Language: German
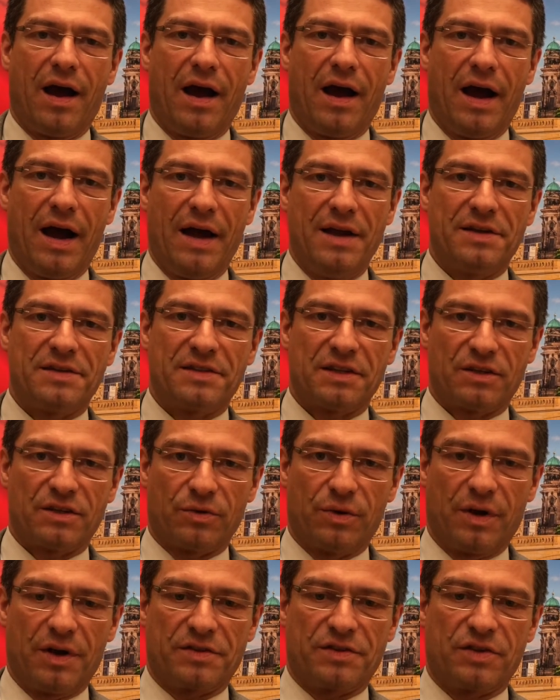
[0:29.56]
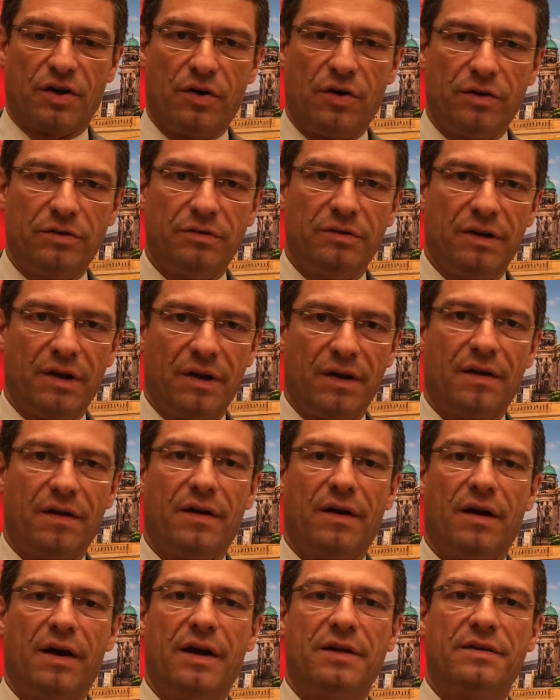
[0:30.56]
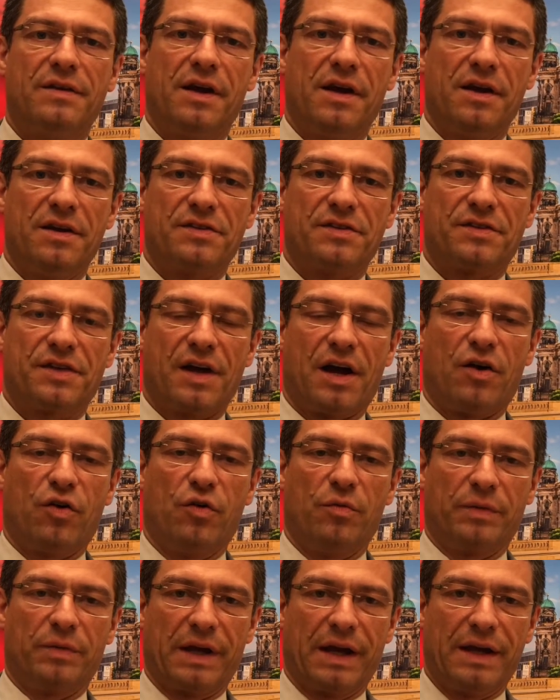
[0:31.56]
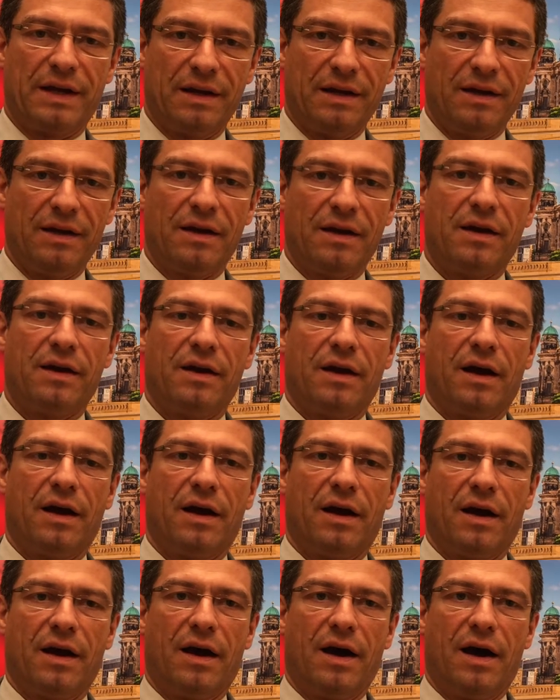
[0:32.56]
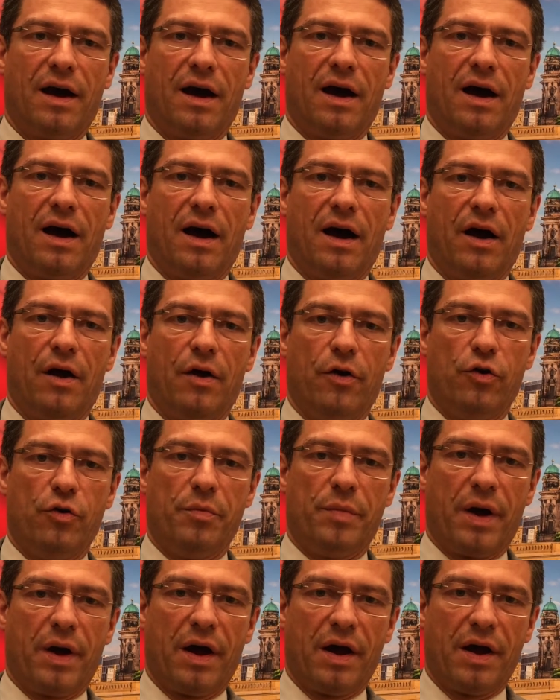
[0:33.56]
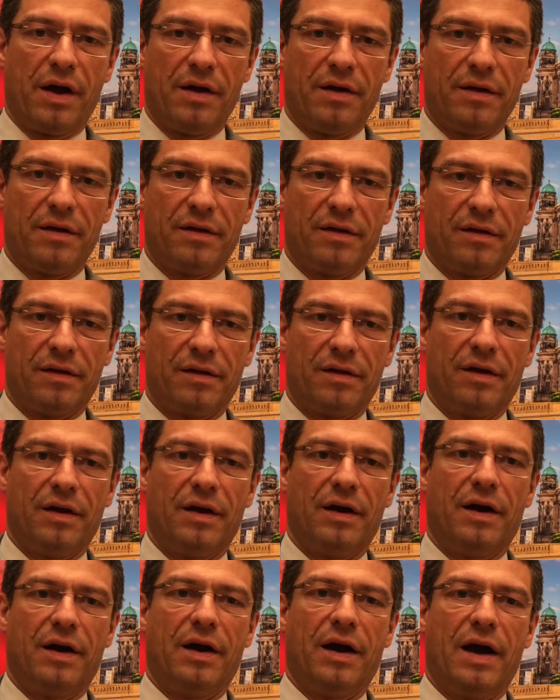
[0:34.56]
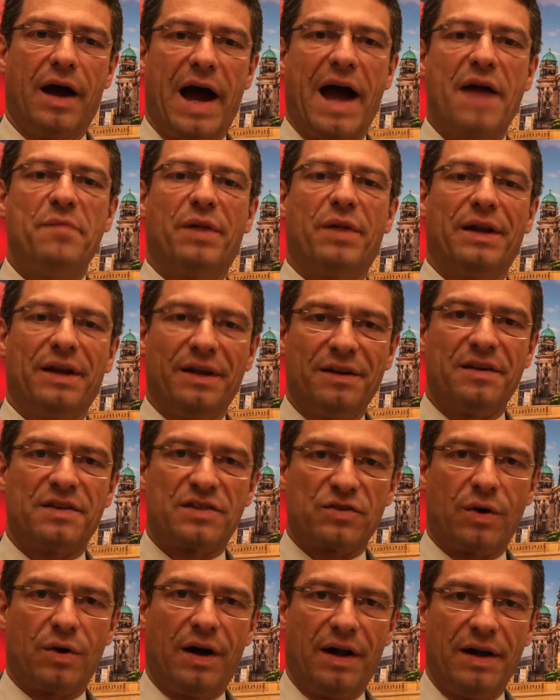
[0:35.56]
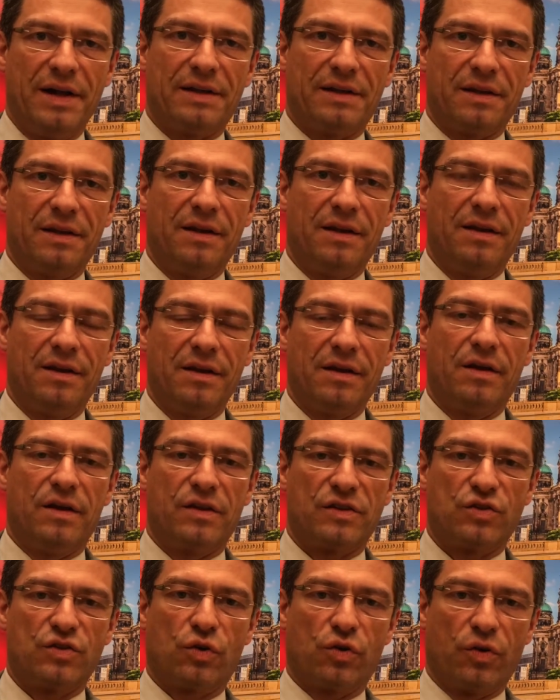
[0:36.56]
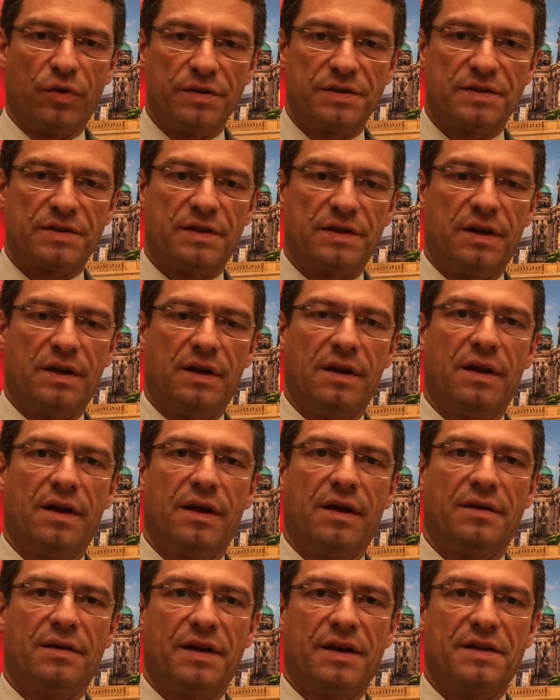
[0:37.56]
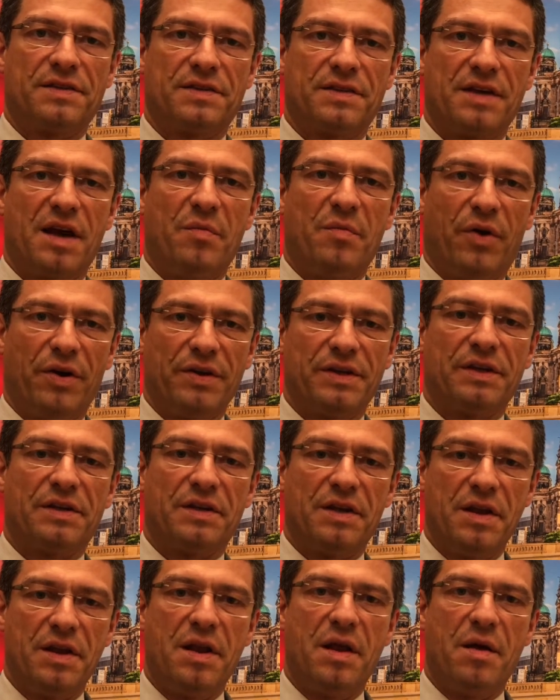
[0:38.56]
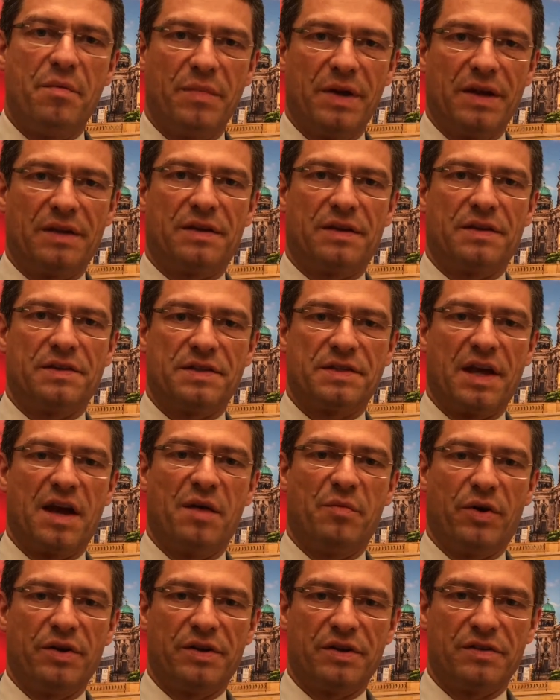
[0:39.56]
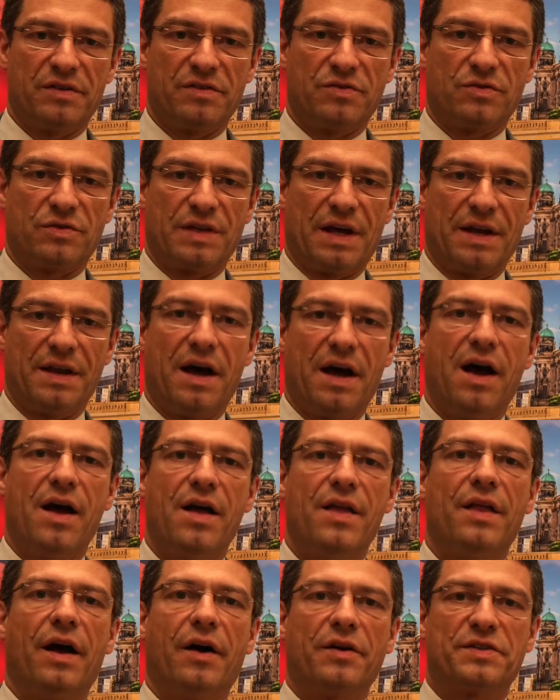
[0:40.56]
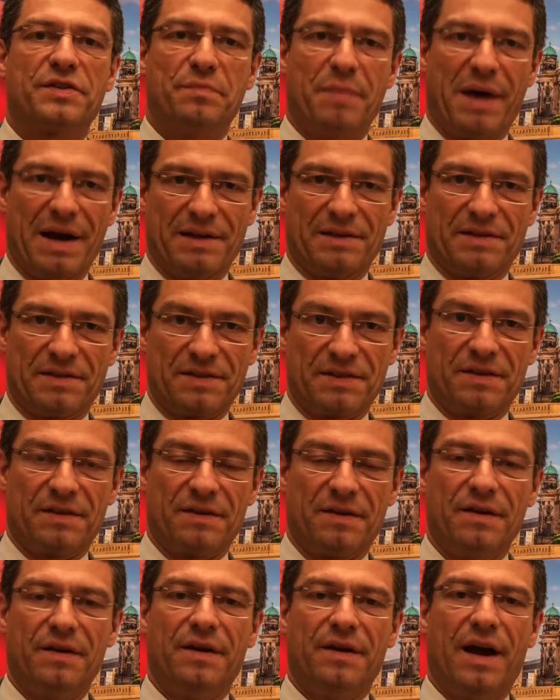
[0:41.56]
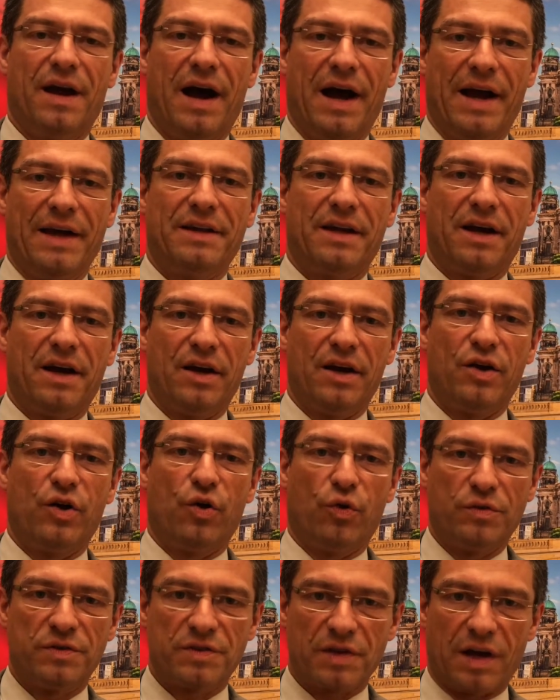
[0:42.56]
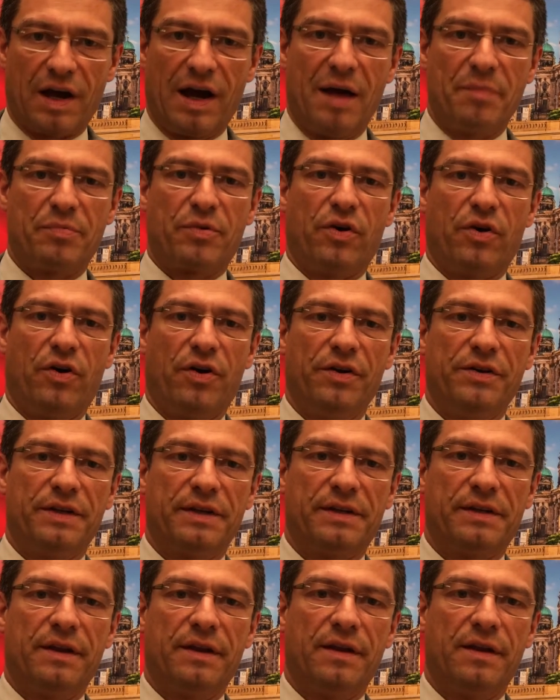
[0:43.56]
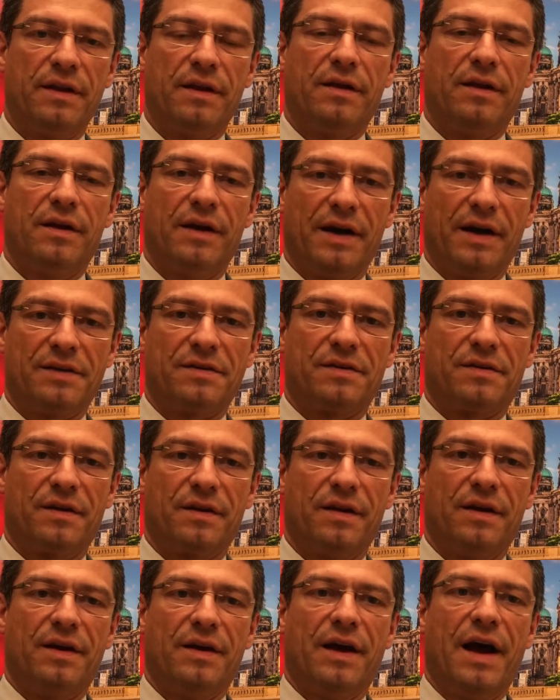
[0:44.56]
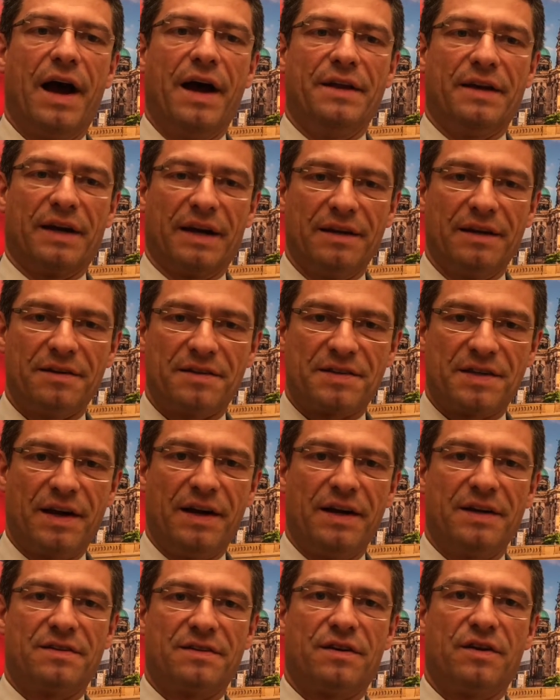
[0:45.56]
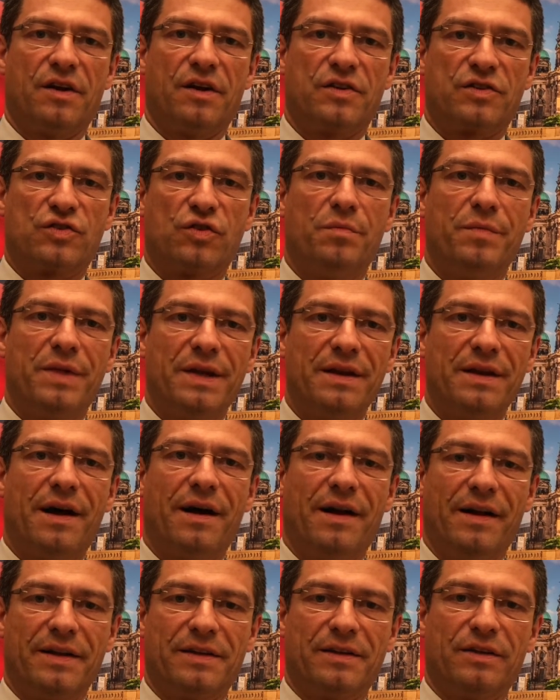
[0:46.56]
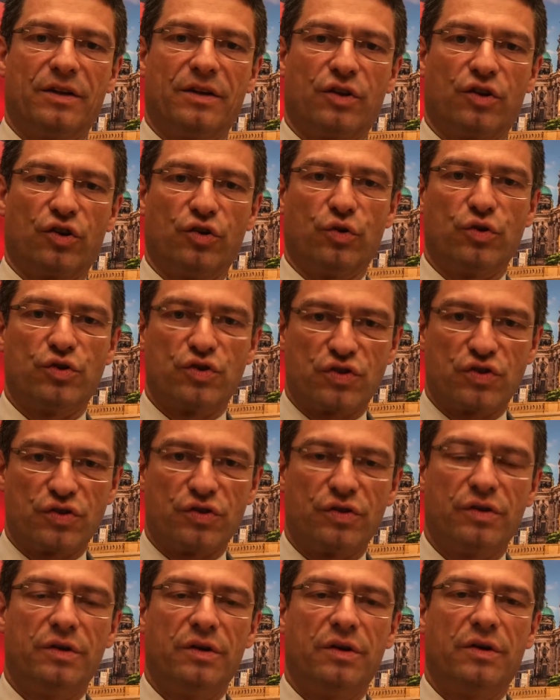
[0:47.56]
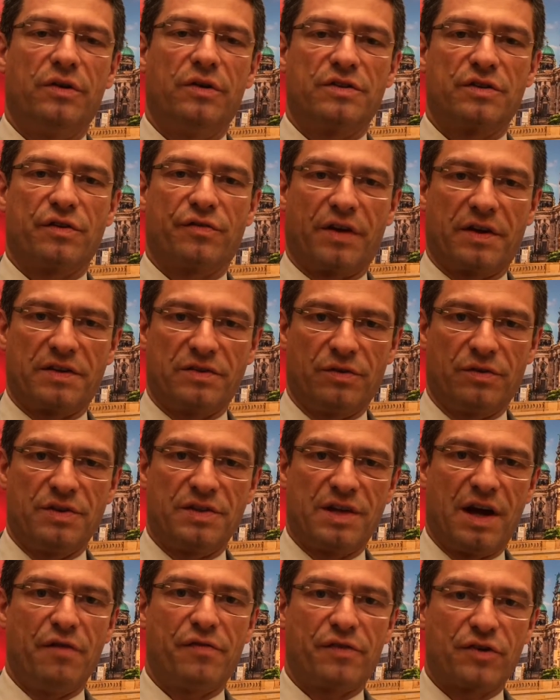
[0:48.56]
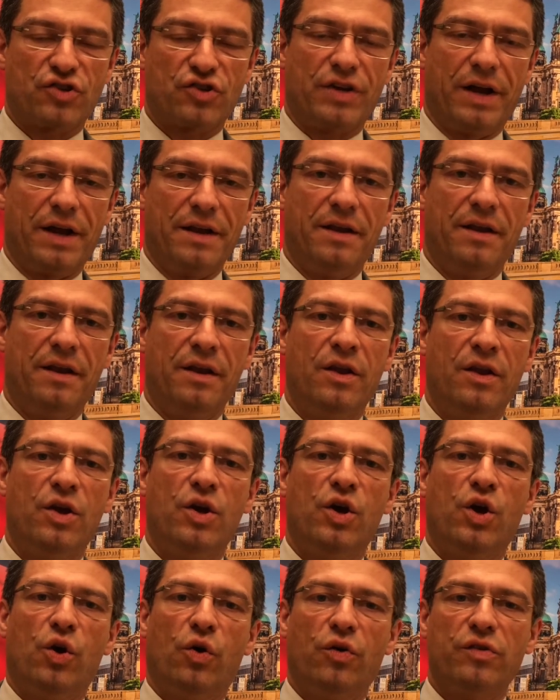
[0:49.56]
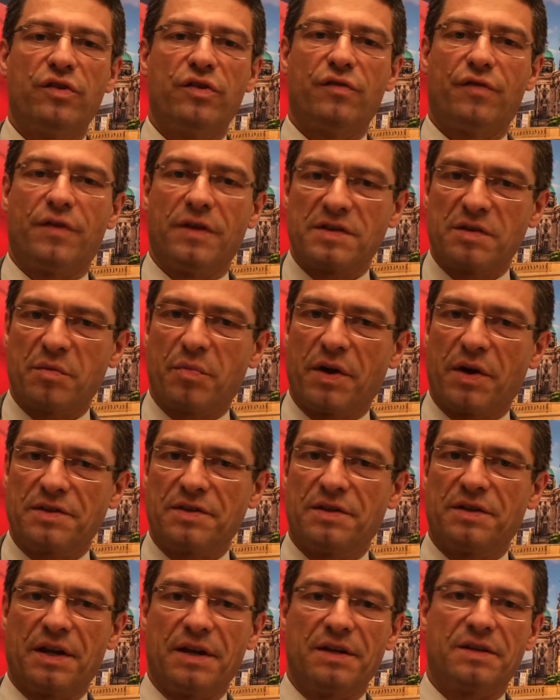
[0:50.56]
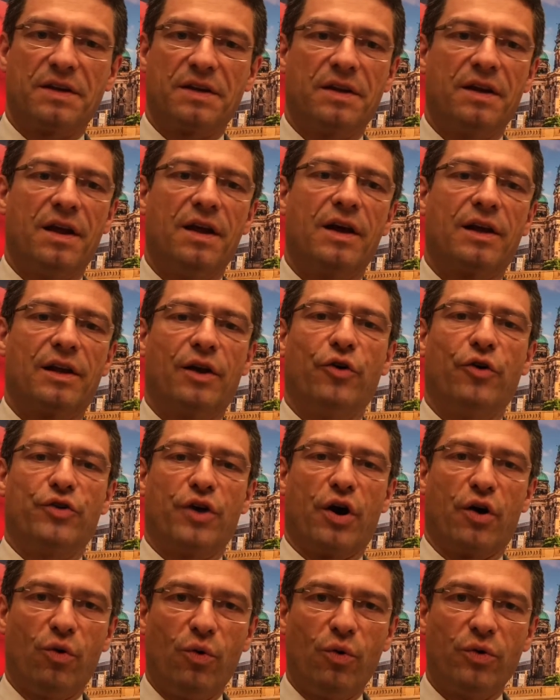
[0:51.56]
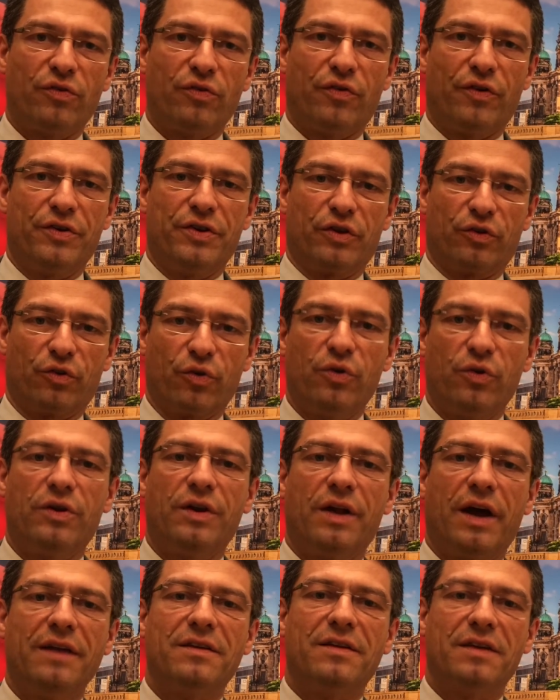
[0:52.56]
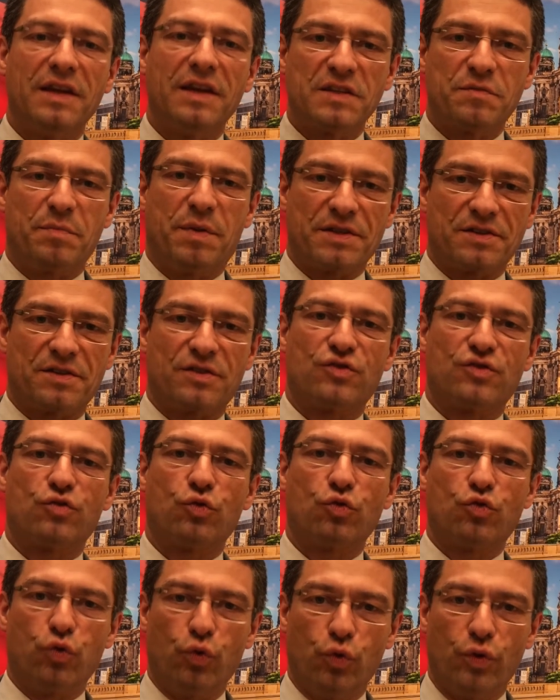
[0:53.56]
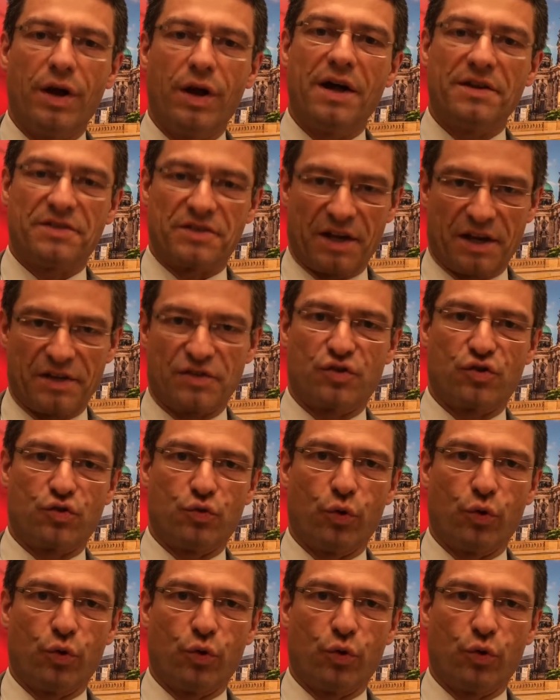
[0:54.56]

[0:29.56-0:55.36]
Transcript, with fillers: eine Situation, in der es darum ging, über einmal innezuhalten zugunsten des ermordeten Mädchens, der ermordeten Susanna aus Mainz. Einer unserer Abgeordneten hat eine Redezeit zum Innehalten genutzt. Unsere Fraktion ist aufgestanden und die Vizepräsidentin Claudia Roth von den Grünen hatte nichts Besseres zu tun, als das zu